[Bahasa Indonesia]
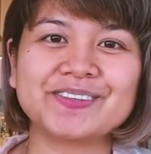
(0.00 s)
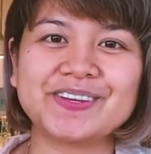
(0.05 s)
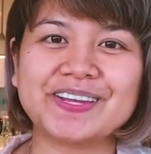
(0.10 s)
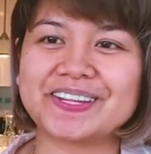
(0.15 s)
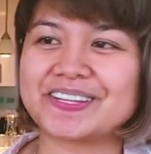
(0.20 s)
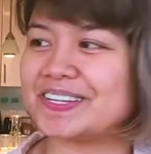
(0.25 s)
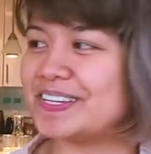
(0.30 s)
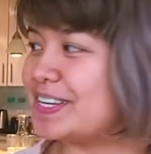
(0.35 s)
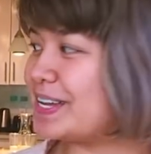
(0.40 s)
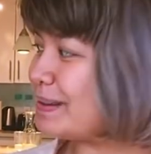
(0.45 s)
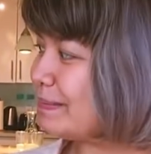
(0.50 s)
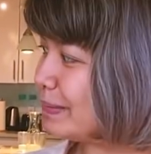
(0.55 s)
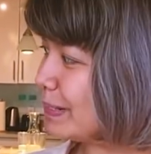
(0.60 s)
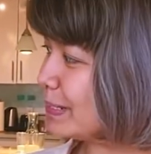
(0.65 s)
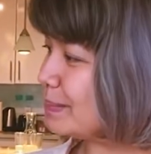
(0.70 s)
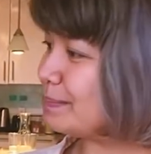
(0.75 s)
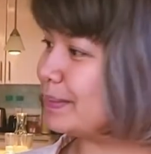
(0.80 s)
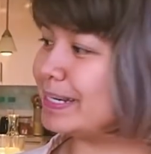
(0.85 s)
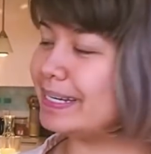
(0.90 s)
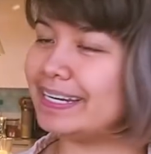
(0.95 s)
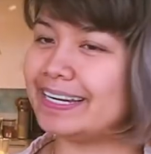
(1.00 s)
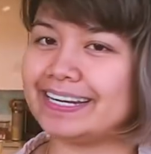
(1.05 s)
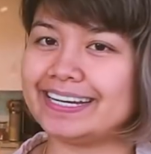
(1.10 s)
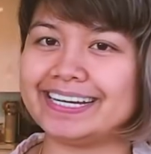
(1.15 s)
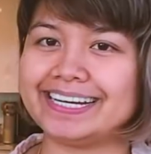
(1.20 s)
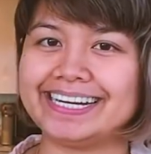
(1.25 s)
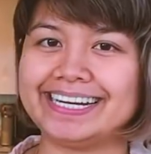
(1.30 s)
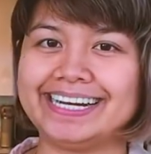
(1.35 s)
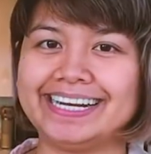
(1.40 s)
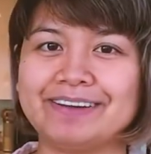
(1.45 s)
itu dia tadi
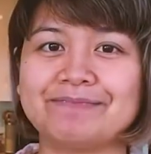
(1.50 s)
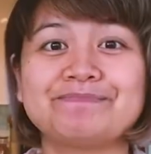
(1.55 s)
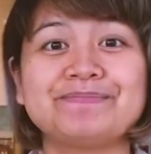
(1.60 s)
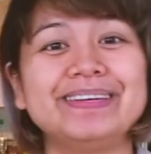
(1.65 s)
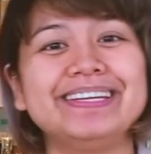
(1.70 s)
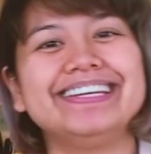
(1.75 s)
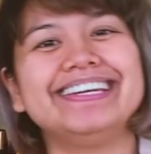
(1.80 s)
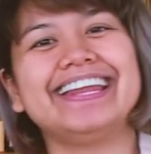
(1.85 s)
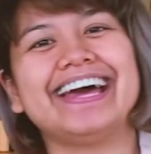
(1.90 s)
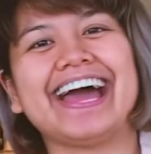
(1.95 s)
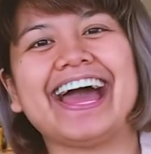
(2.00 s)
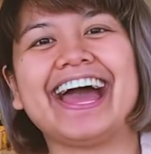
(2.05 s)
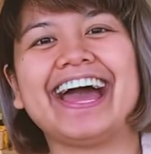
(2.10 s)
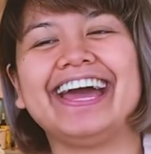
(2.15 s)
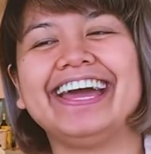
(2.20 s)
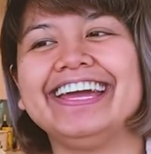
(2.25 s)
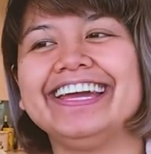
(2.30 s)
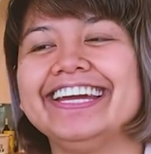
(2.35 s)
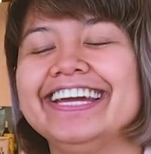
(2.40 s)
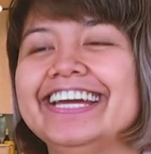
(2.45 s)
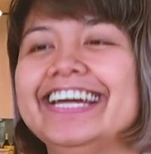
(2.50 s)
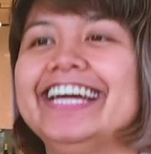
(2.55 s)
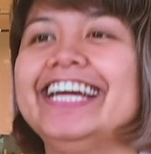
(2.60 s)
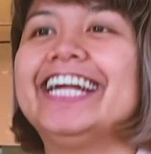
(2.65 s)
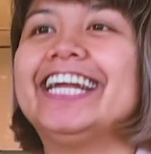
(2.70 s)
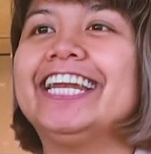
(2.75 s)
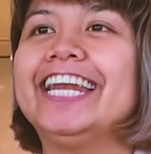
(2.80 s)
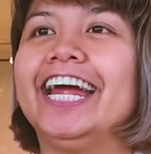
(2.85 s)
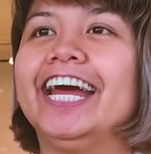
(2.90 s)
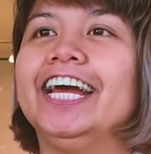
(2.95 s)
apartemennya Binai.
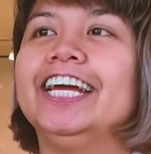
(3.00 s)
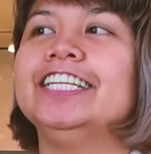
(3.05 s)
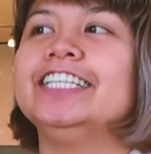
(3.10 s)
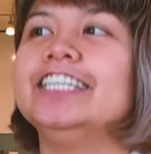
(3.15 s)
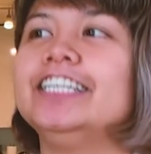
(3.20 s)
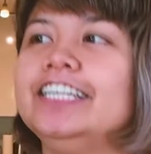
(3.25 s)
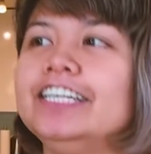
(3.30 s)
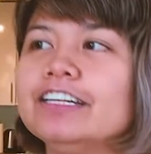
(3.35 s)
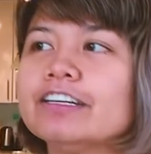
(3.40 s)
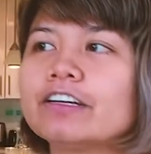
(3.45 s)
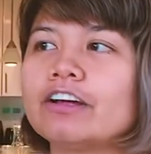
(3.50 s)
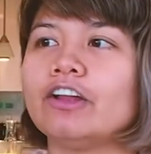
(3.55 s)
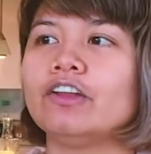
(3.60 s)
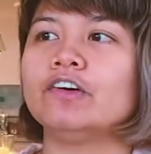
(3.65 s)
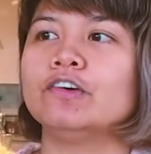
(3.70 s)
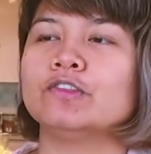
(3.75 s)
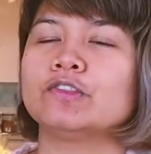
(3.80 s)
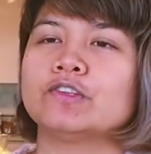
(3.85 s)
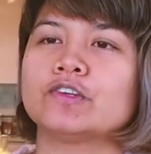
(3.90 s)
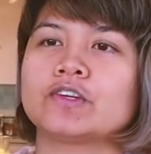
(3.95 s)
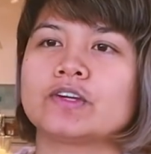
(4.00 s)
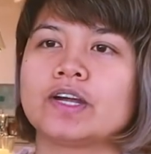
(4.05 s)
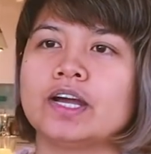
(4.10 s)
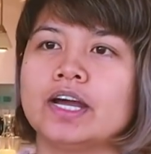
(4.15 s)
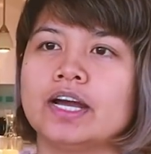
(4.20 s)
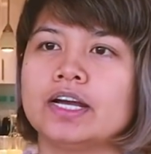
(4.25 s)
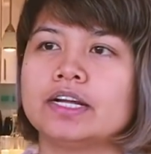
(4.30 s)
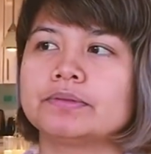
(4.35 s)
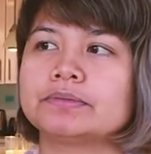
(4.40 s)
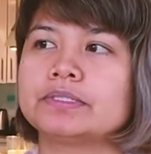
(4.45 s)
Nah, jadi kalau untuk
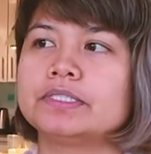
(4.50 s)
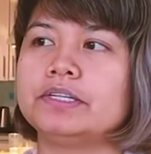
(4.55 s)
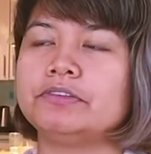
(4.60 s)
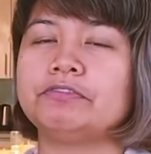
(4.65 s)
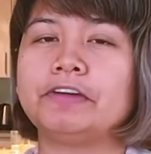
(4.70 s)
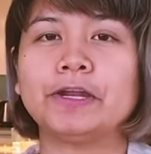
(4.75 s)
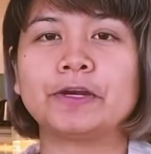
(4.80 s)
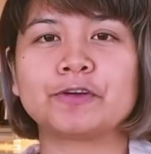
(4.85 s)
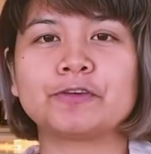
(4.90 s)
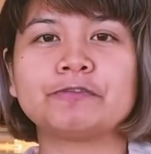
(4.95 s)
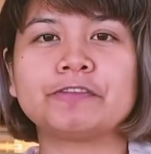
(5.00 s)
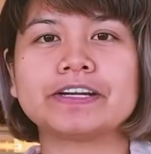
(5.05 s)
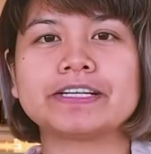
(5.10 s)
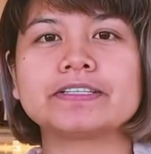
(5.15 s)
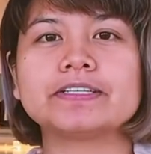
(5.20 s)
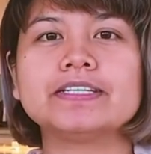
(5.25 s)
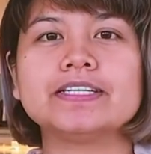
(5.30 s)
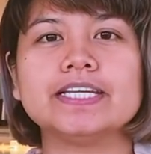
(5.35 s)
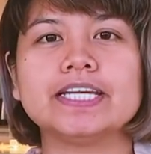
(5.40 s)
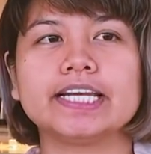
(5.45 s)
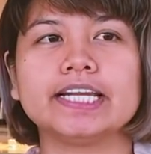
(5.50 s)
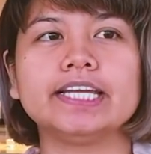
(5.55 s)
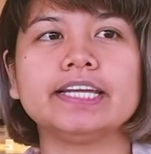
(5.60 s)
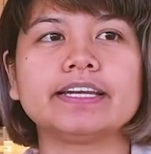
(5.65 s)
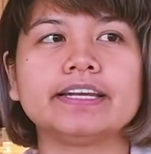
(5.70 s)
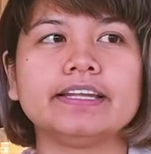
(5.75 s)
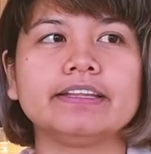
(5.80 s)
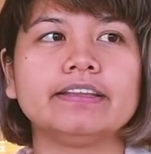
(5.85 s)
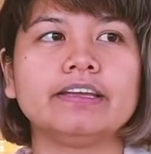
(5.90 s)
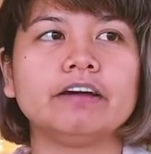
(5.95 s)
Vancouver
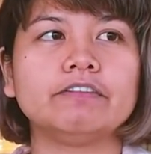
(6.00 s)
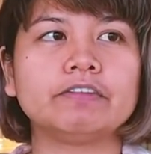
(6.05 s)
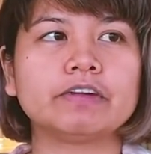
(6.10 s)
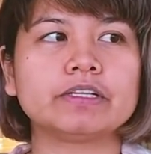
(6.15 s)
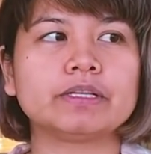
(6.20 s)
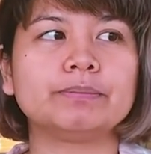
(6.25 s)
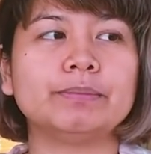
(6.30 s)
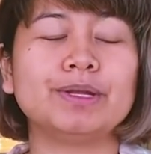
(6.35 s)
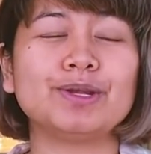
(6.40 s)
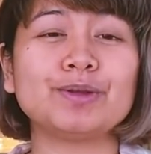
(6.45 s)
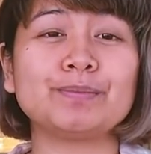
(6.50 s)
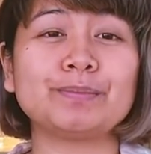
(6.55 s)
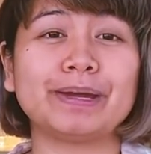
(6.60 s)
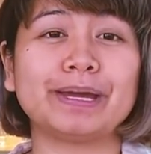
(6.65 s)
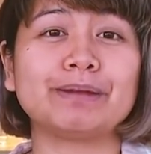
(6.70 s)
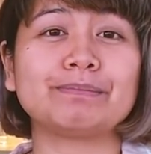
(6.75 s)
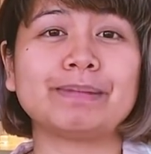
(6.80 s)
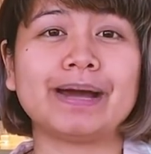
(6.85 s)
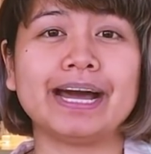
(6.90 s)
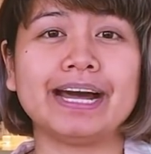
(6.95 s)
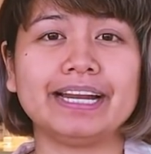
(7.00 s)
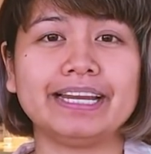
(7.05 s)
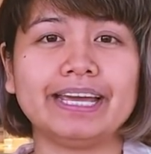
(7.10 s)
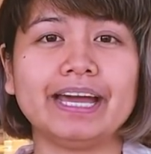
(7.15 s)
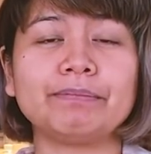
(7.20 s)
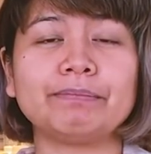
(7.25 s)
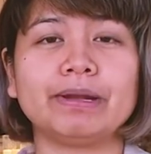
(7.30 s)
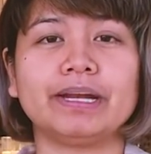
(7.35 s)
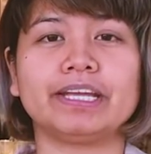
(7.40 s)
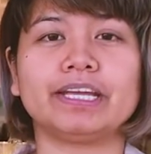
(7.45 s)
sendiri rate-nya apartemen lumayan mahal
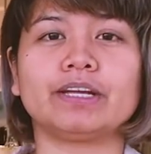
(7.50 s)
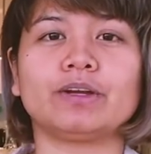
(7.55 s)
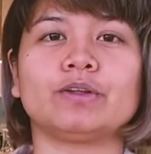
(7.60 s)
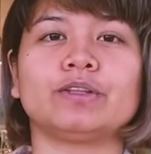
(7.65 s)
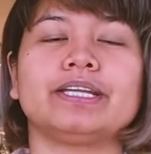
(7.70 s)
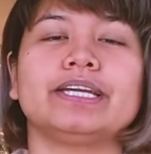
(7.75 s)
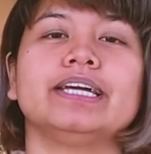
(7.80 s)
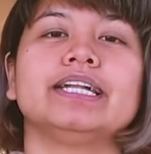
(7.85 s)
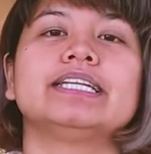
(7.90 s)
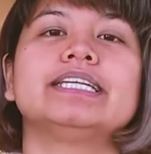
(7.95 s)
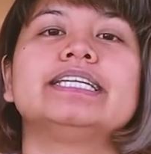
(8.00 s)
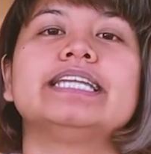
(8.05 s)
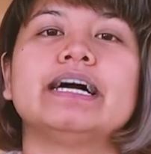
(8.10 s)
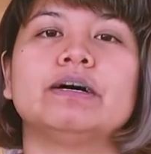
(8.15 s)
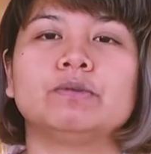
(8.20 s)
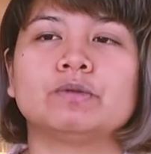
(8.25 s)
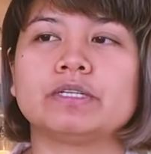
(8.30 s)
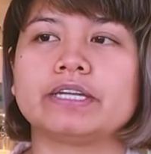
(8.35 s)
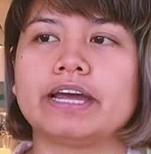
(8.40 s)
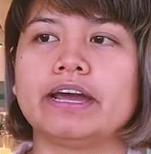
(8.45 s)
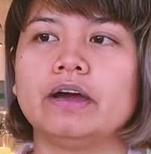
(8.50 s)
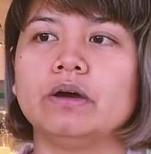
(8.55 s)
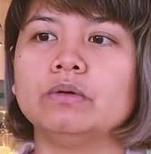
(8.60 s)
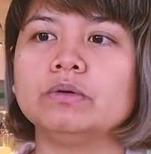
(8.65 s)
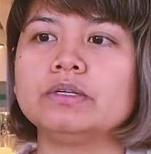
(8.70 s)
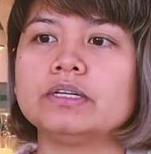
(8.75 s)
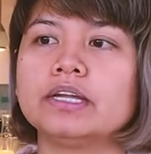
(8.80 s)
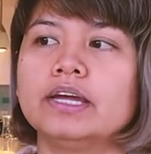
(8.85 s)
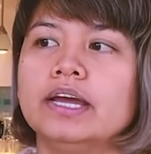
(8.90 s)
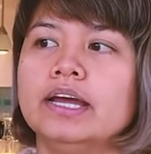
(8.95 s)
ya, apalagi kalau tinggal di
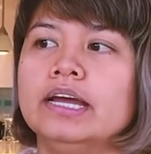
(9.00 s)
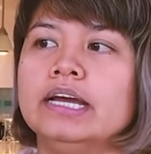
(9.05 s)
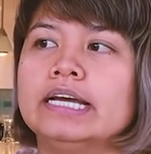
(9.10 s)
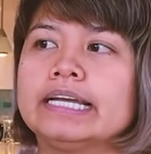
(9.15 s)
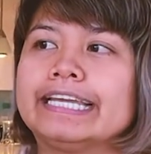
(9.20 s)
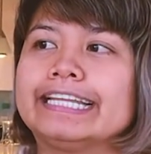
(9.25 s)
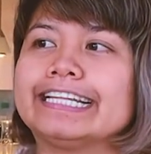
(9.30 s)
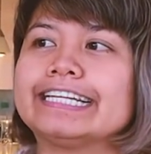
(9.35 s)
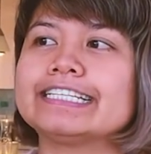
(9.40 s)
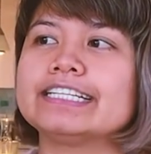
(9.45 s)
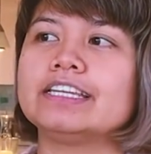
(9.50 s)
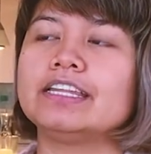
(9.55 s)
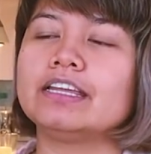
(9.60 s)
downtown. Kita